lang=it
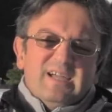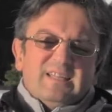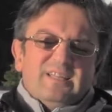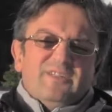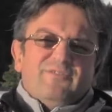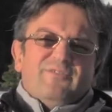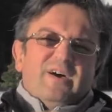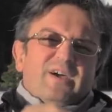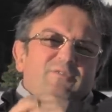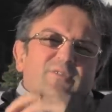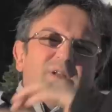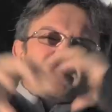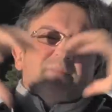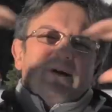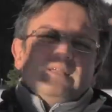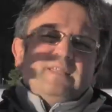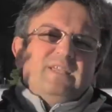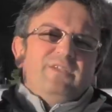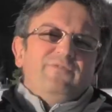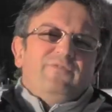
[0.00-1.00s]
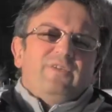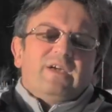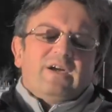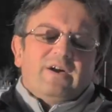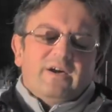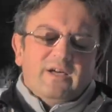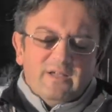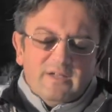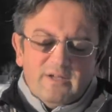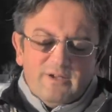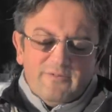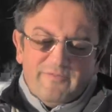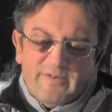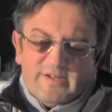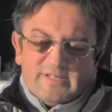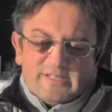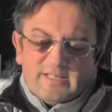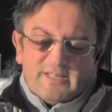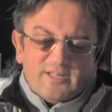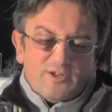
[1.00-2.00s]
di fare una magnifica
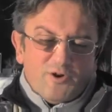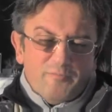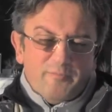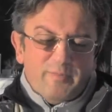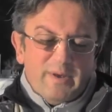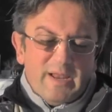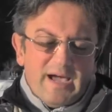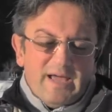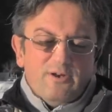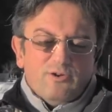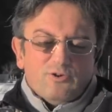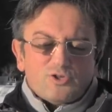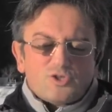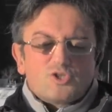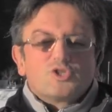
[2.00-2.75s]
festa di compleanno